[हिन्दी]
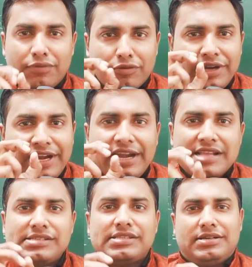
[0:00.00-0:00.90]
40
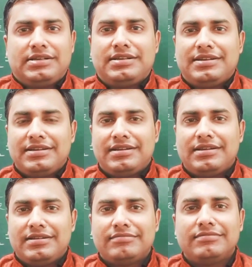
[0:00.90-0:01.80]
डेज तक
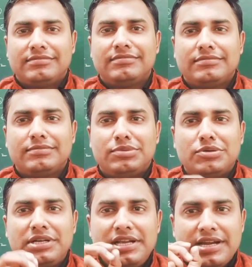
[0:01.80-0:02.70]

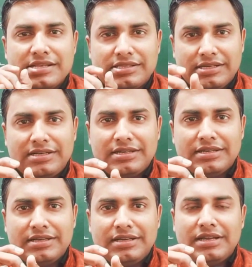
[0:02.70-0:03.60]
40 डेज तक
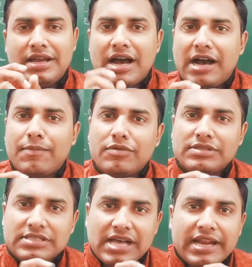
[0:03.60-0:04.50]
आपको
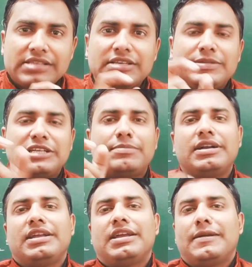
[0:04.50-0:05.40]
सारे सब्जेक्ट
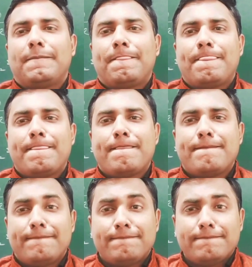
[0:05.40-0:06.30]
पढ़ने हैं
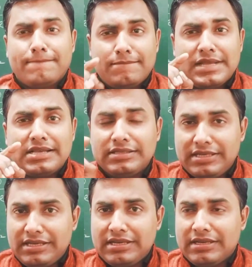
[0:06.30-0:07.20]
ध्यान से
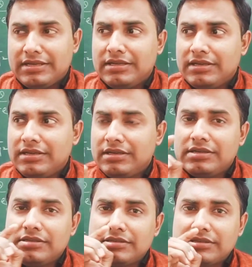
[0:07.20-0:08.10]
देखिए
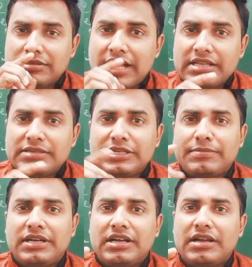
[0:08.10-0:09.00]
सारे
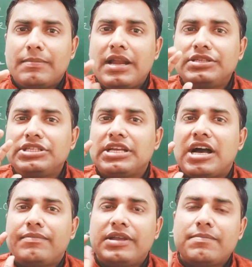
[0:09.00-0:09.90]
सब्जेक्ट पढ़ने अगर मान लीजिए कि
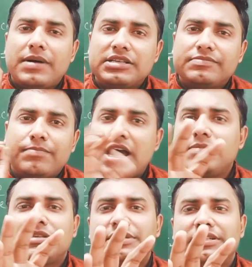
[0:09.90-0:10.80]
आपके पास
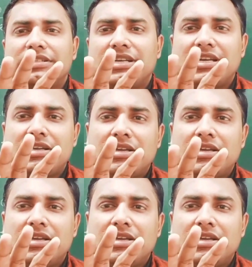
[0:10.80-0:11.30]
फाइव सब्जेक्ट्स हैं